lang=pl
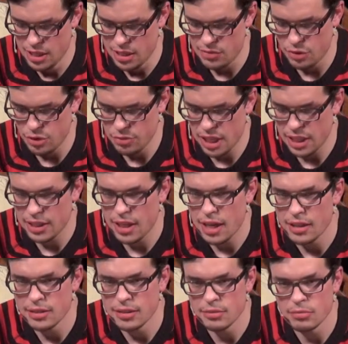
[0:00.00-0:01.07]
swoim
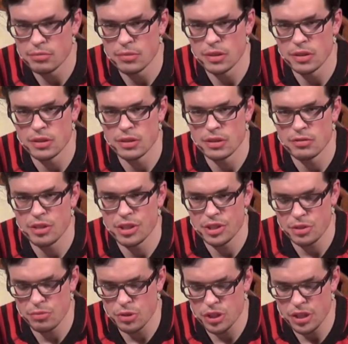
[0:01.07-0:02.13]
teatralnym e,
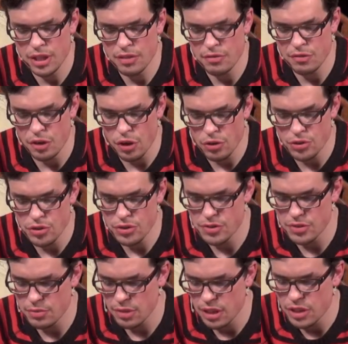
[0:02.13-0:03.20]
właśnie myśleniem wchodzi i z
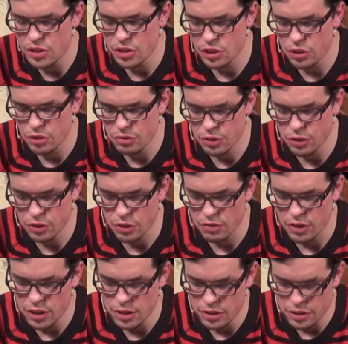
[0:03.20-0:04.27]
tym należy się
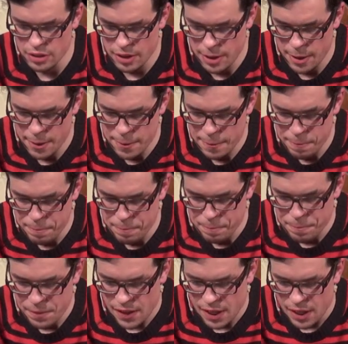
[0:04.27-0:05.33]
konfrontować.
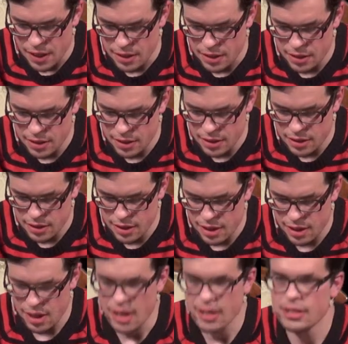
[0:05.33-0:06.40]
E,
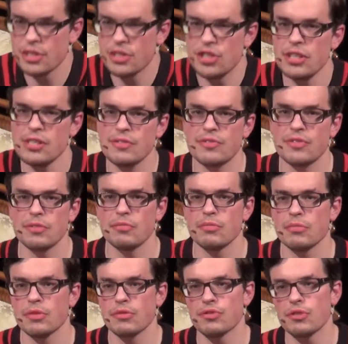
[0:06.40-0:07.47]
ale też jest w
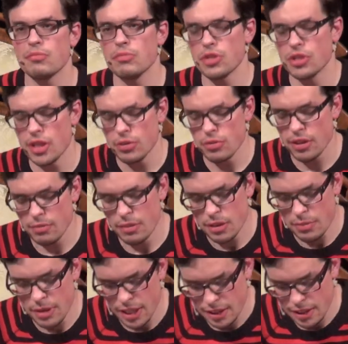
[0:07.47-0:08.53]
tym, w tym myśleniu na temat
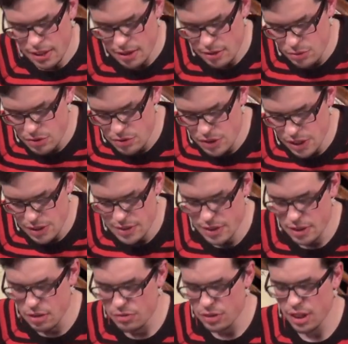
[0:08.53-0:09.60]
Brechta
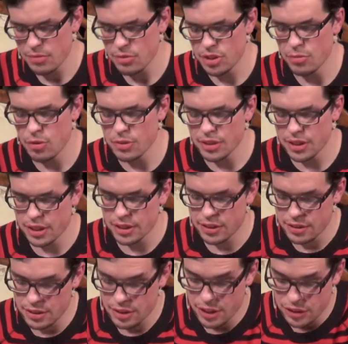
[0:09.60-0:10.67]
Uspinarskiego wydaje mi się, moment
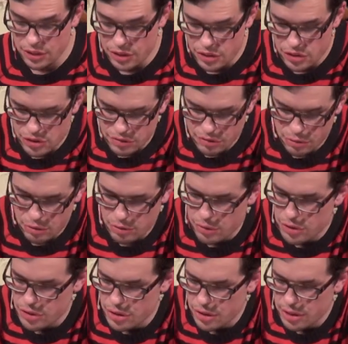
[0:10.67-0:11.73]
krytyczny, w którym
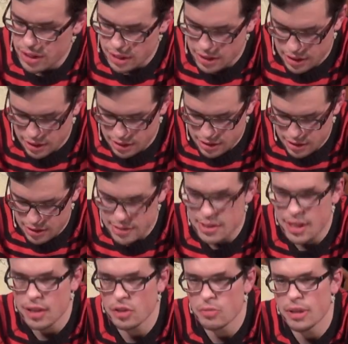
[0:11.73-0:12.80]
on się jednak e,
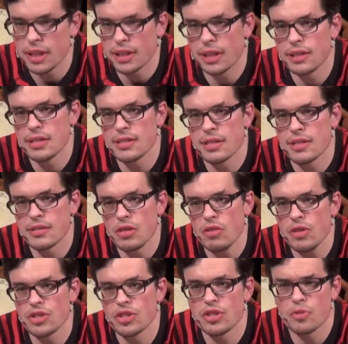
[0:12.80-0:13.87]
stara od Brechta
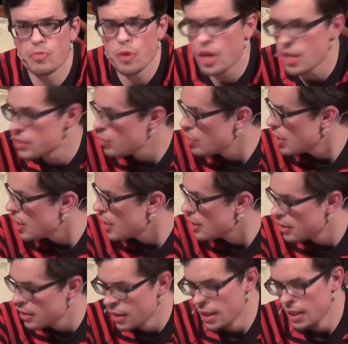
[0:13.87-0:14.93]
dystansować i też pokazuje,